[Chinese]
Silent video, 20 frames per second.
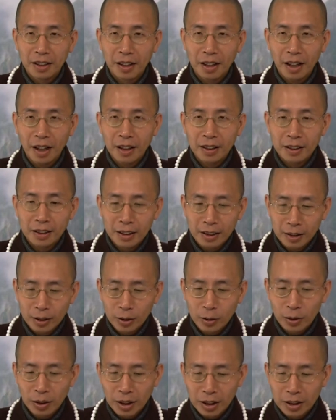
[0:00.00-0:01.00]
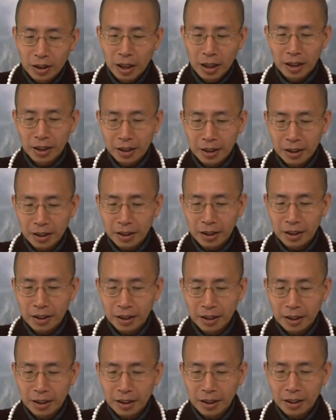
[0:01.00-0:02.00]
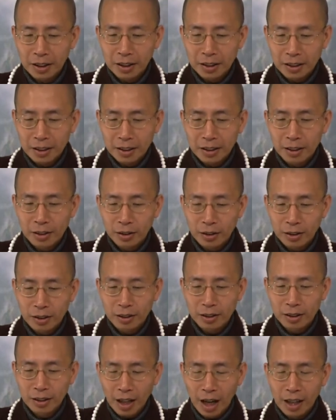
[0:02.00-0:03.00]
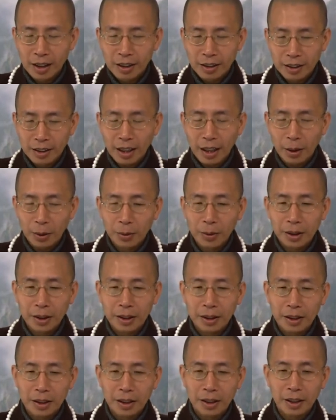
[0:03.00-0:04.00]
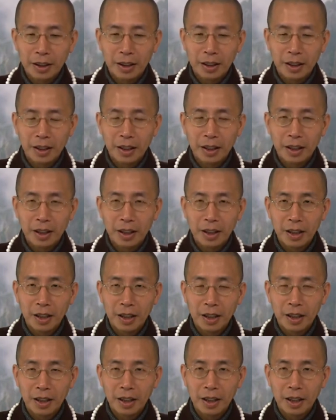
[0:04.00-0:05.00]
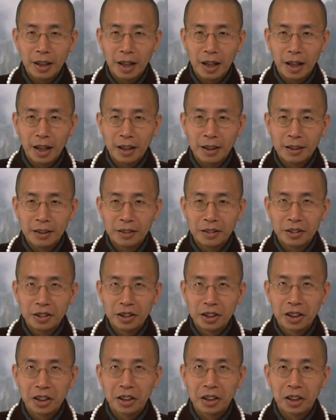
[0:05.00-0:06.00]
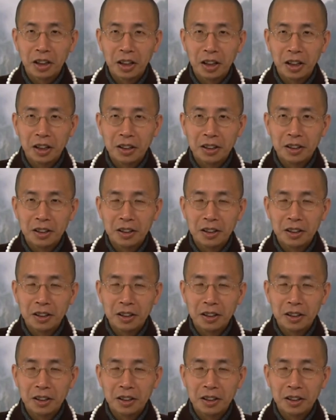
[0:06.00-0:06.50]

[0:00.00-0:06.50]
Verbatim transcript: 啊，你说的正理，家人也会，啊，这个